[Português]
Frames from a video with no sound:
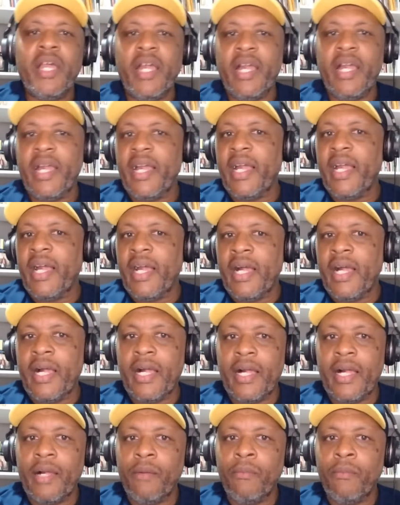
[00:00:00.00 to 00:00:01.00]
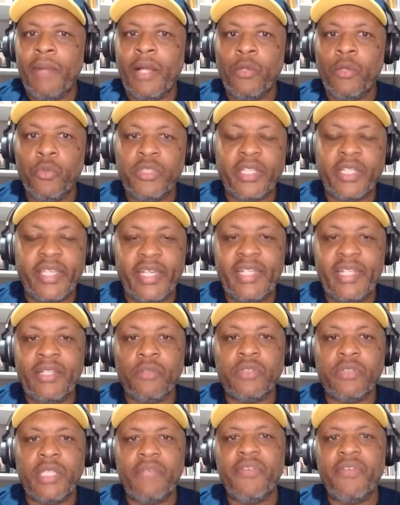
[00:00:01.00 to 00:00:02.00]
é, uma luta que ele
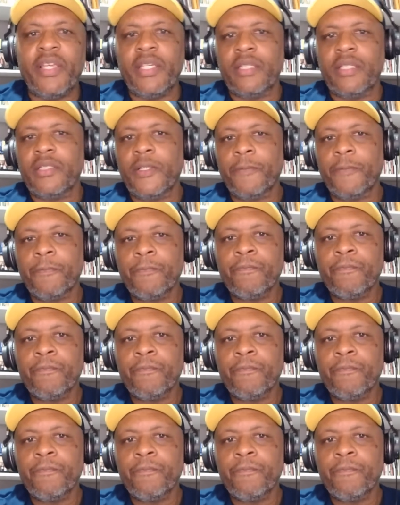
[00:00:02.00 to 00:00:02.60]
não teve ainda.